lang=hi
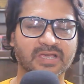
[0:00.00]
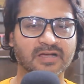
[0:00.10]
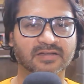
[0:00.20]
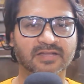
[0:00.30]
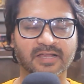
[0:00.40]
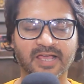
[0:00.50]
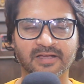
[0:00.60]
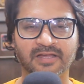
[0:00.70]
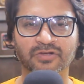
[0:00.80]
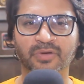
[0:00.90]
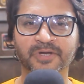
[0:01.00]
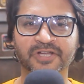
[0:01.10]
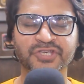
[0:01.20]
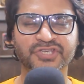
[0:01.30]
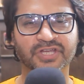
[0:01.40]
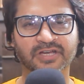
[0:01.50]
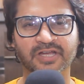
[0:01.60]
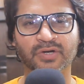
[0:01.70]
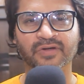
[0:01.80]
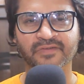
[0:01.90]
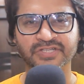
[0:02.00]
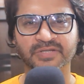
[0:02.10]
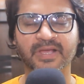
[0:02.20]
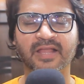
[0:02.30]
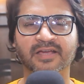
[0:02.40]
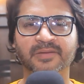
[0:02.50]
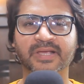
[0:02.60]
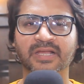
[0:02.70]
क्या करना है लाइक करें कमेंट करें शेयर करें नोटिफिकेशन बेल आइकन पे